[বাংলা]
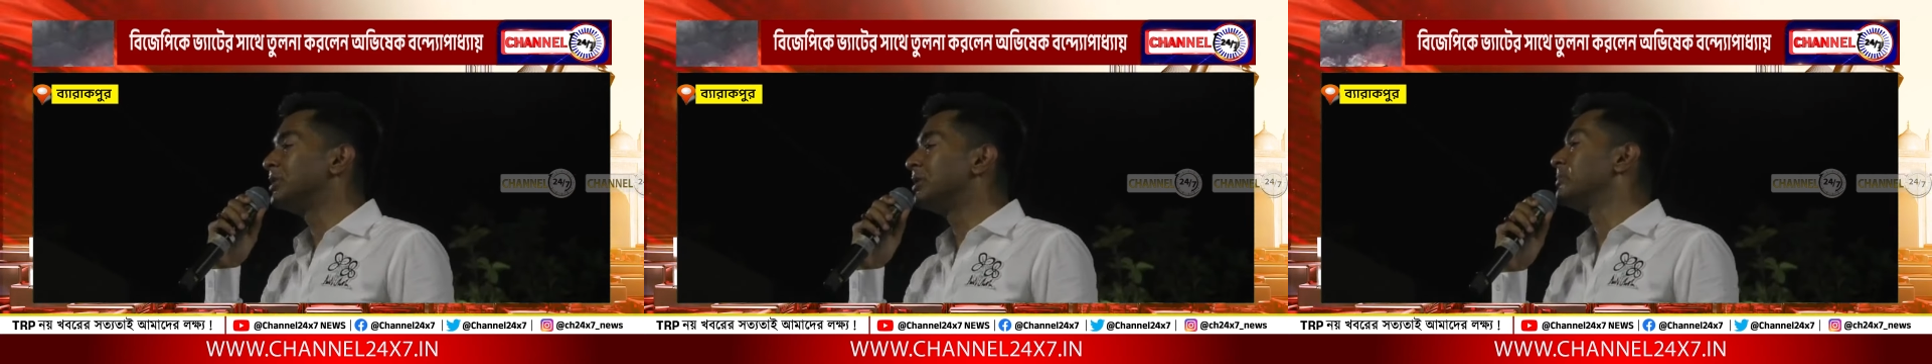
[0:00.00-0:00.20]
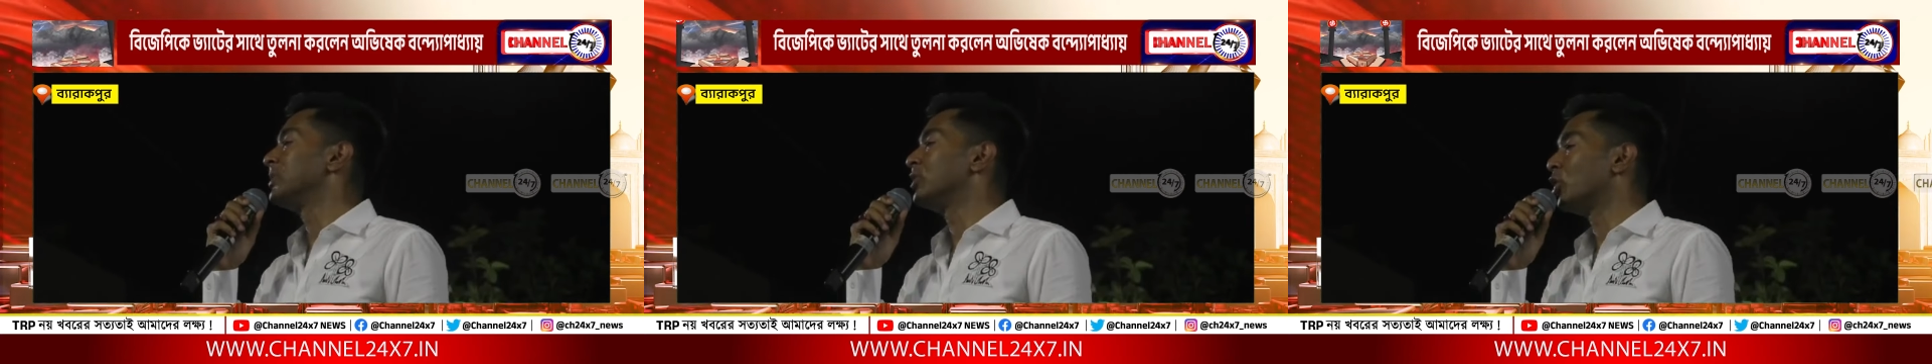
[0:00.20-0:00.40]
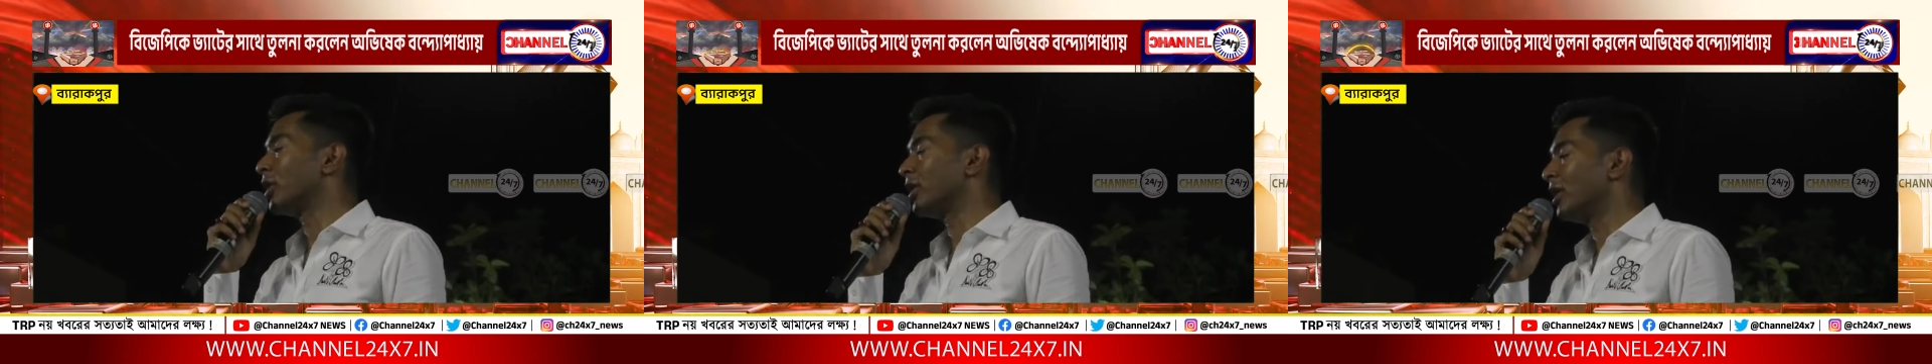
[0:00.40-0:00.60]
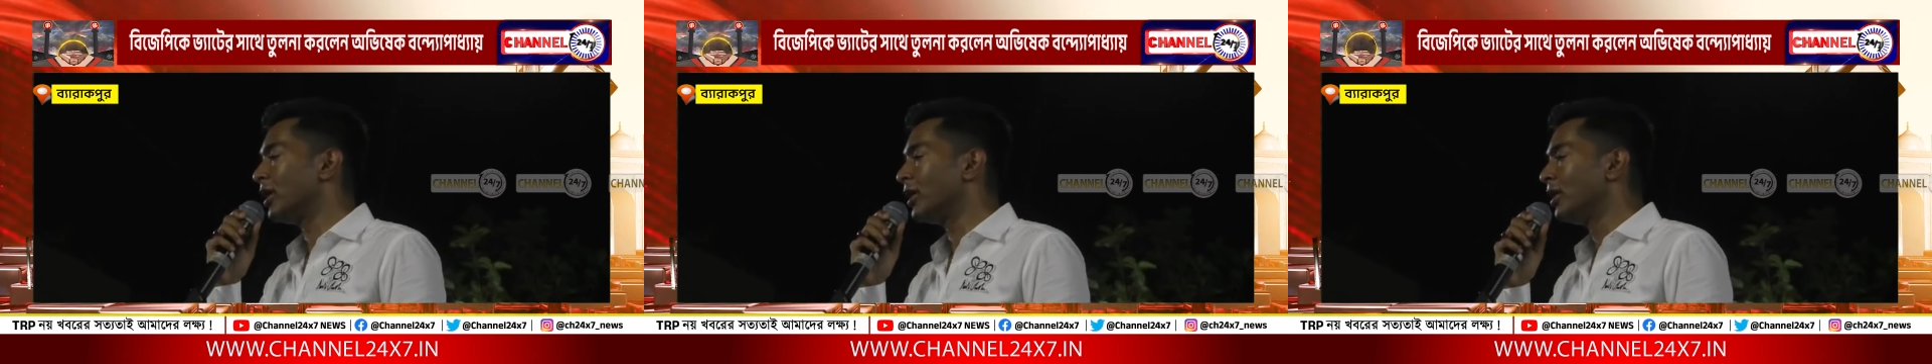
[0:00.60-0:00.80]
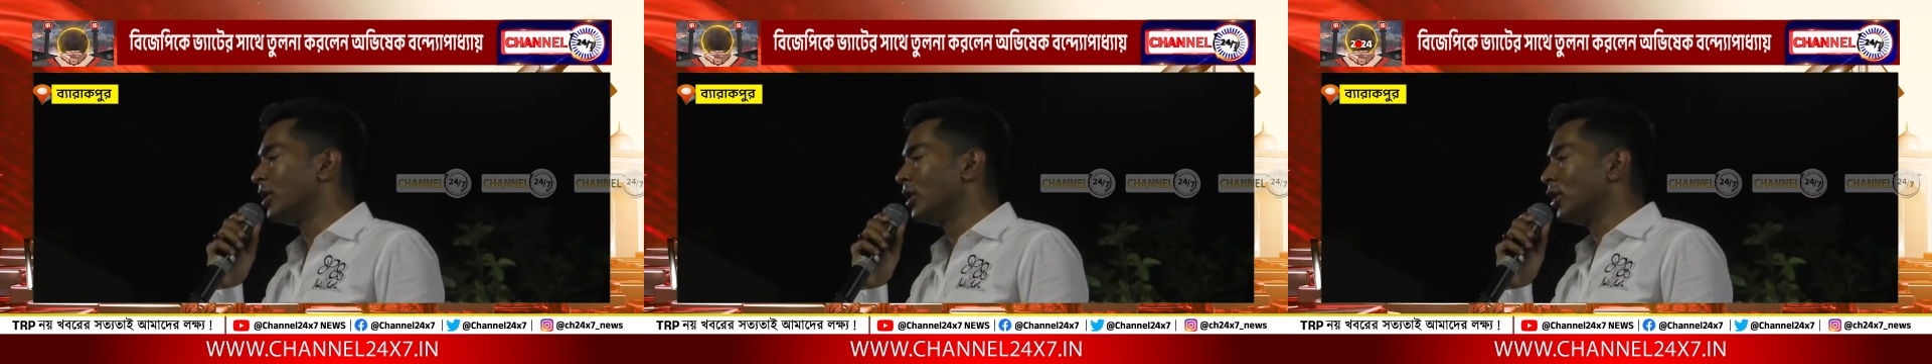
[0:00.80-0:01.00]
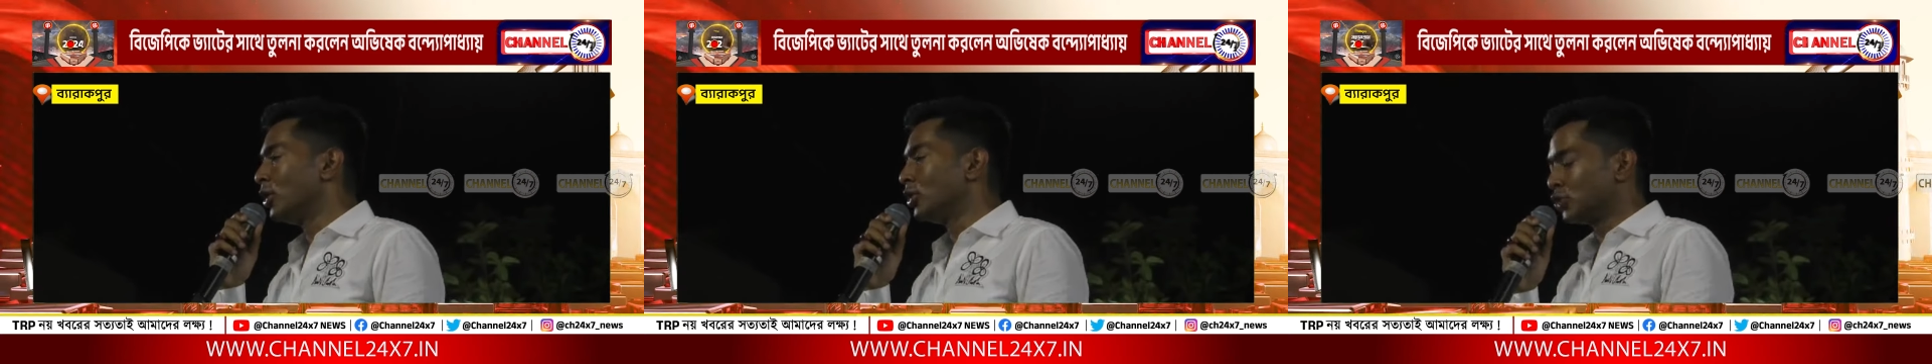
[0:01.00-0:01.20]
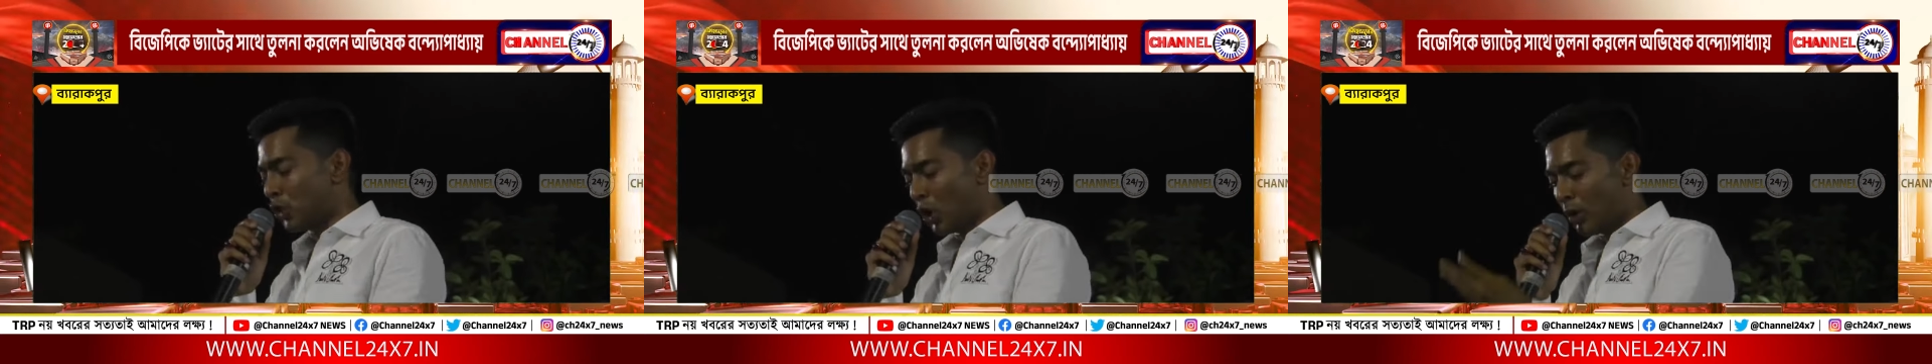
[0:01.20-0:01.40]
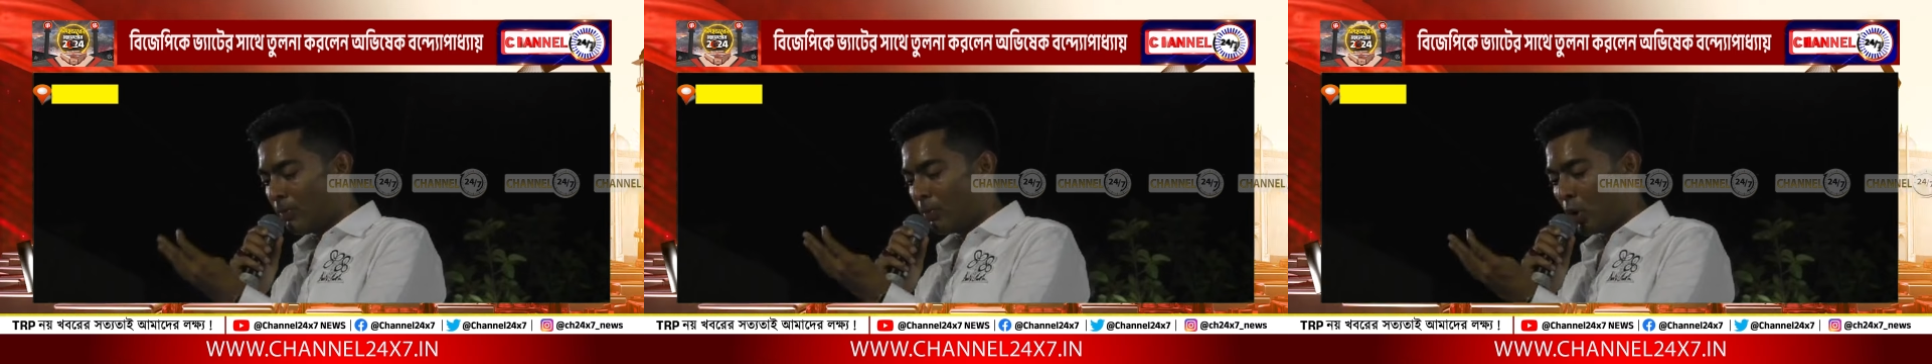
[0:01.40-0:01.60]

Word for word: বিজেপি করে না সব